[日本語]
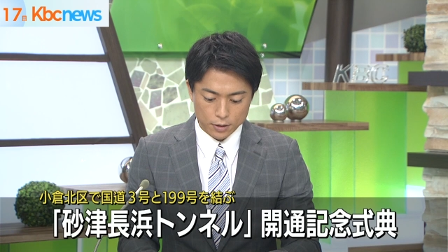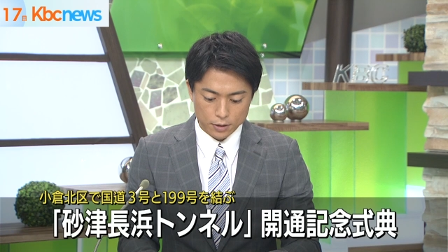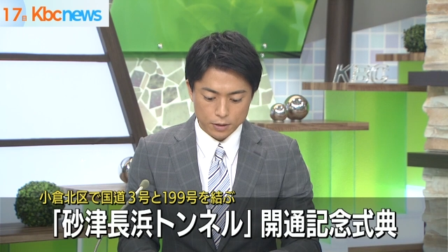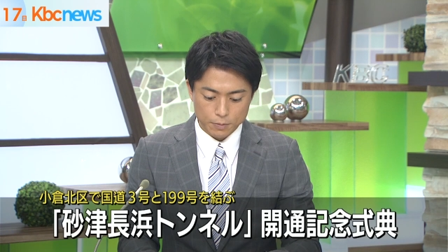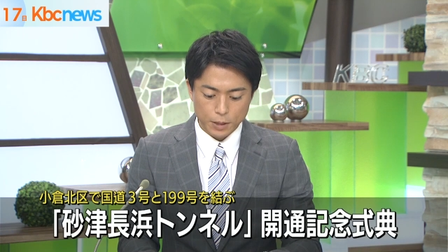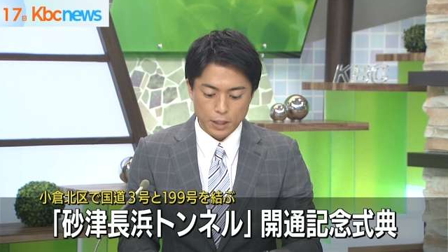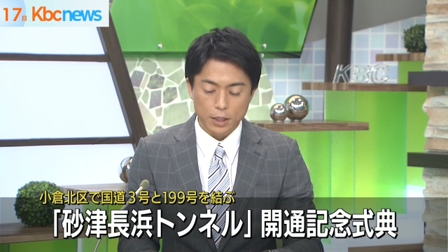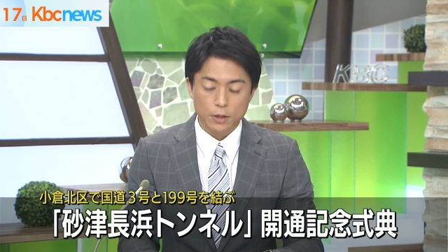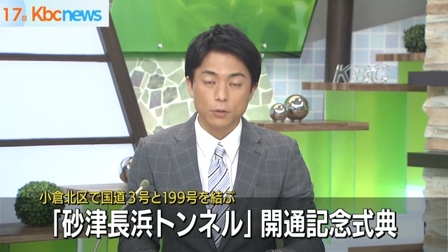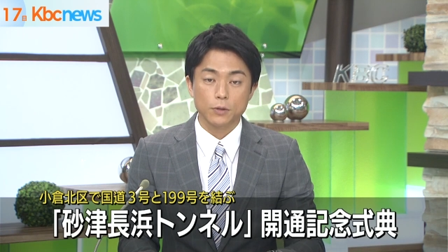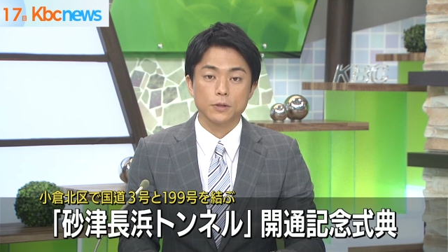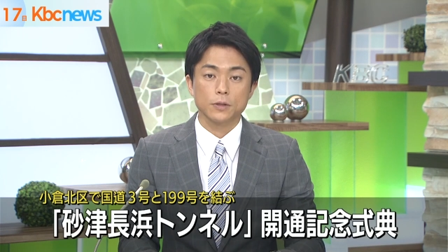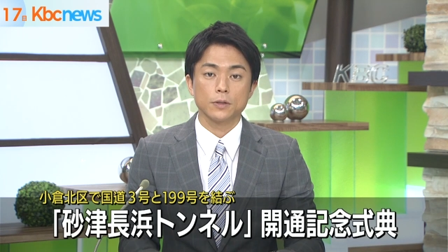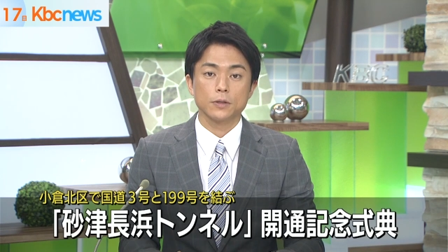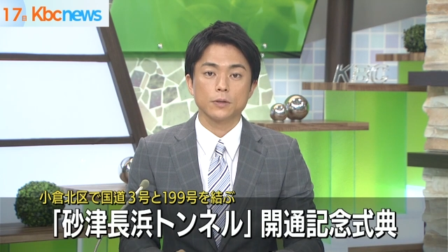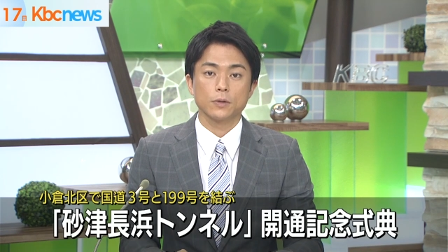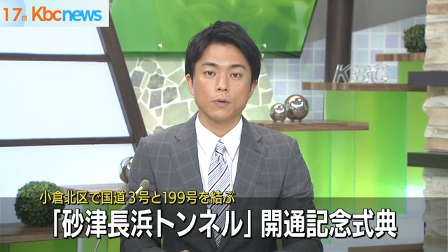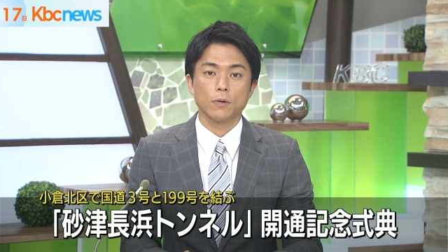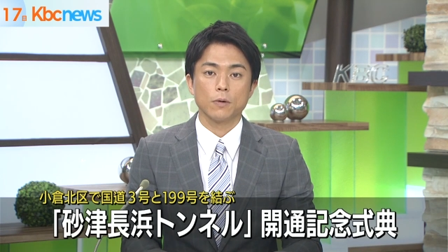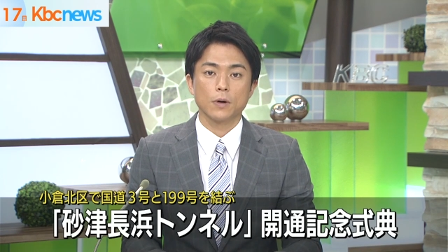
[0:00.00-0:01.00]
車での
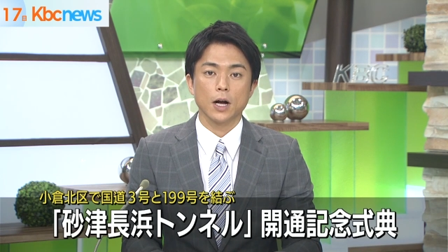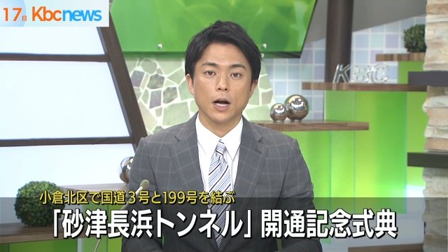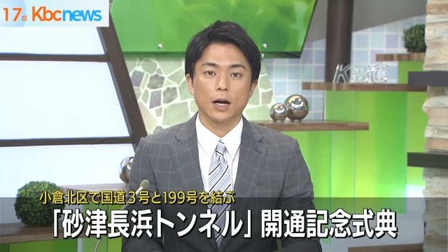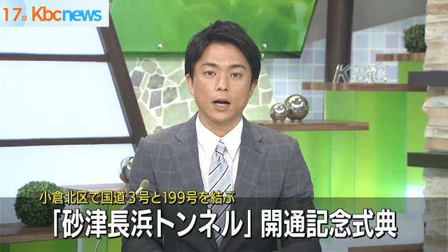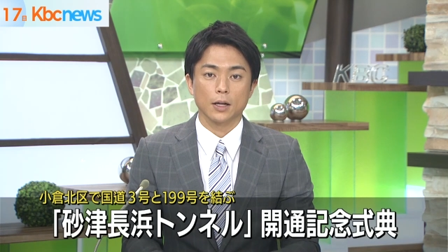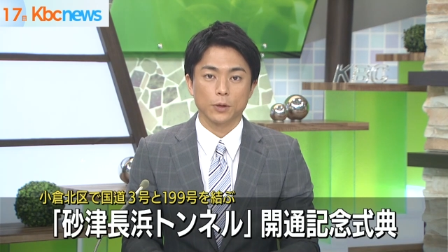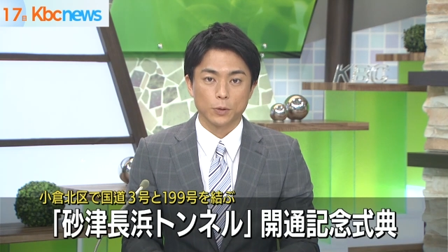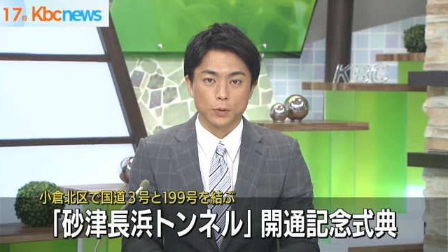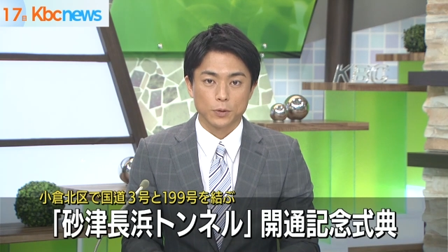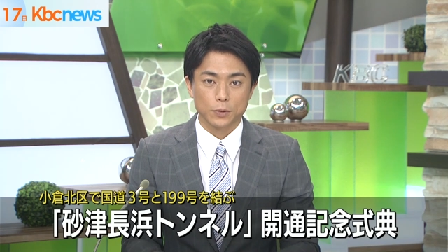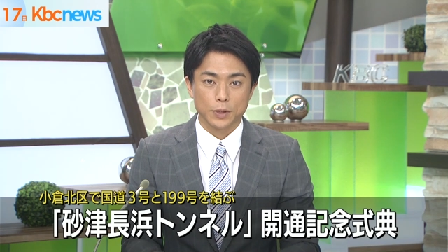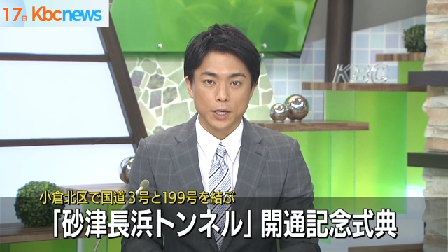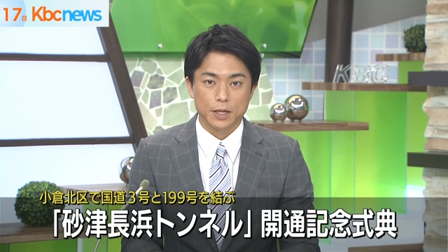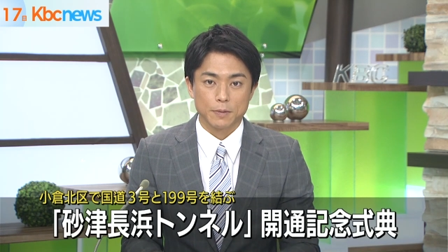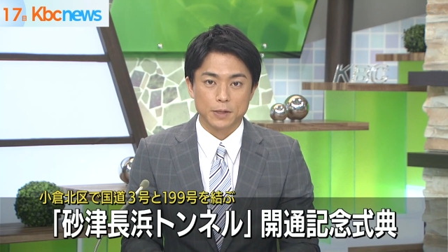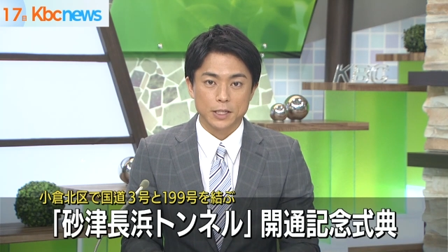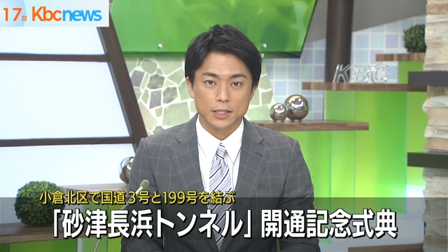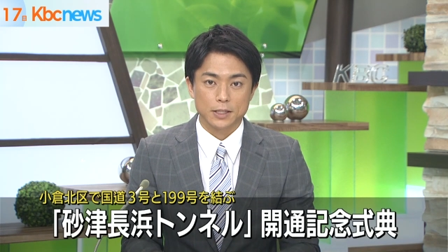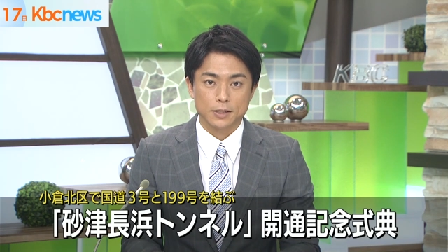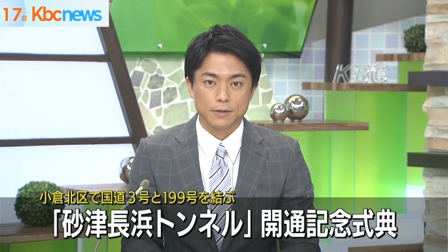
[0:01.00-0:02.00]
通行が可能となり
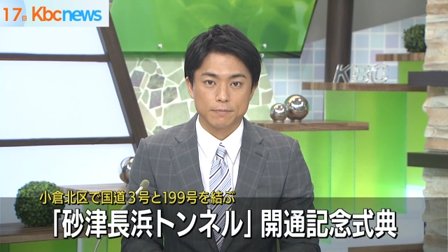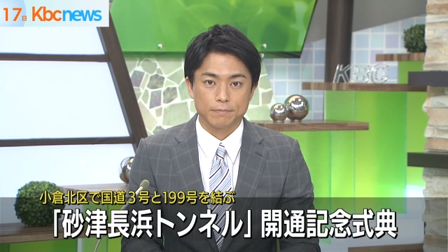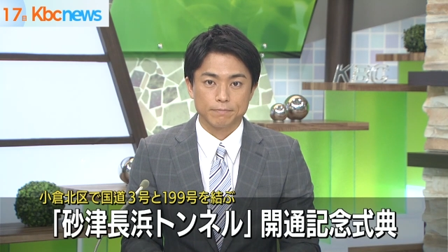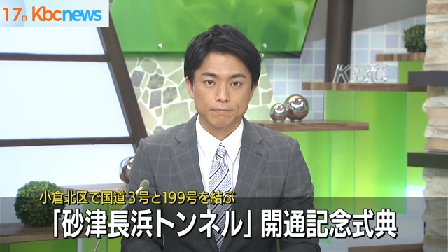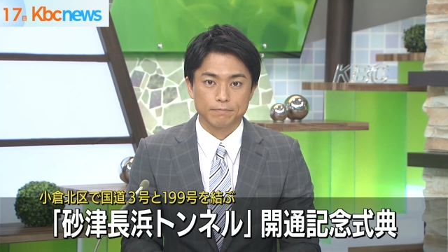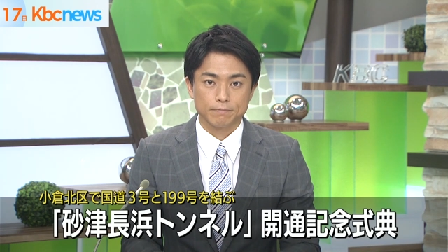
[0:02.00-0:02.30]
ます。